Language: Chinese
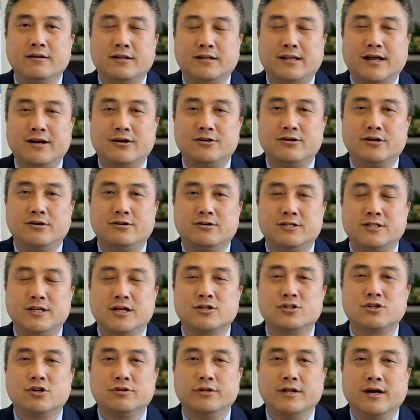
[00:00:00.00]
那但是这是接
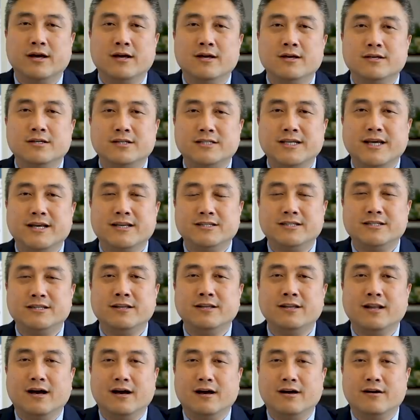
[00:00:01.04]
受的现
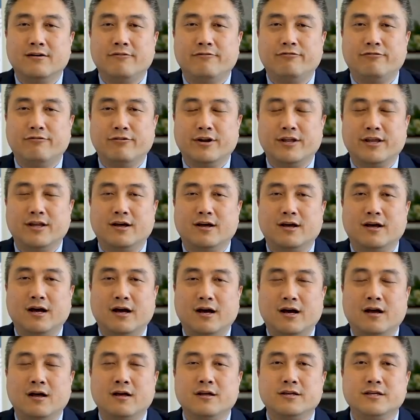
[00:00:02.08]
金的福利
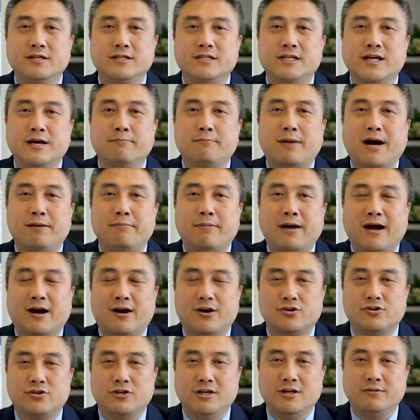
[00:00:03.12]

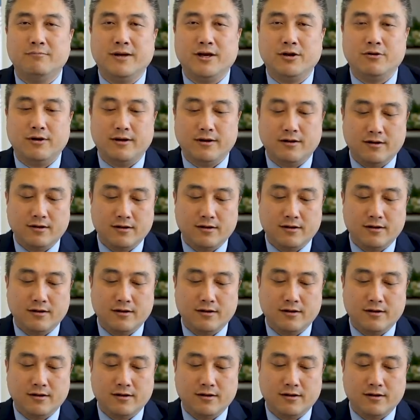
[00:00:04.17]
啊，1821美元。